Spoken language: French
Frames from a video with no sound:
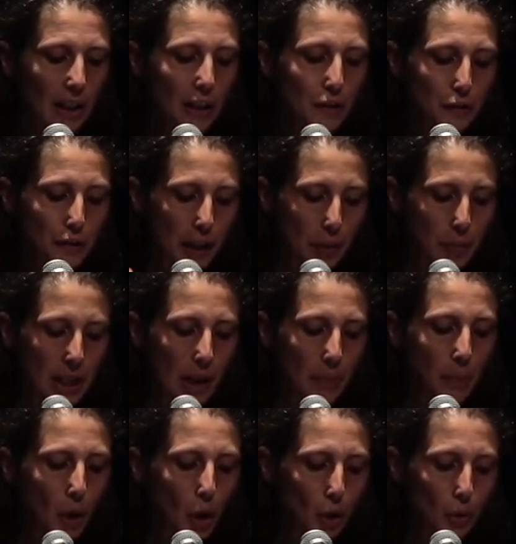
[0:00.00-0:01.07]
fermer la
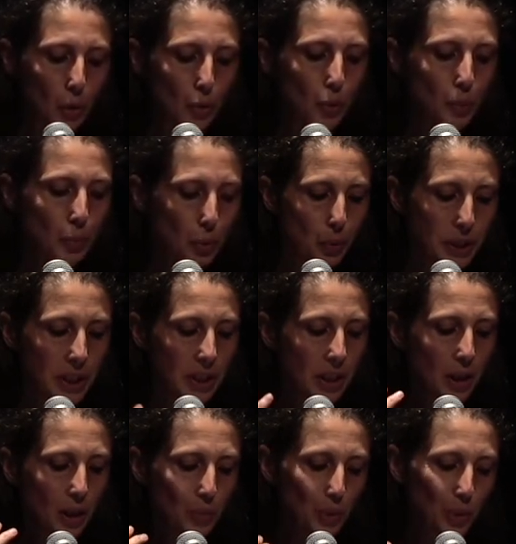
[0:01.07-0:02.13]
porte du puits
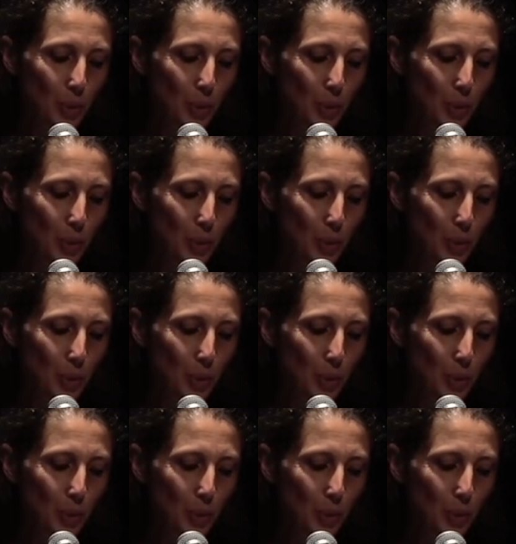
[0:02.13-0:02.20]
pour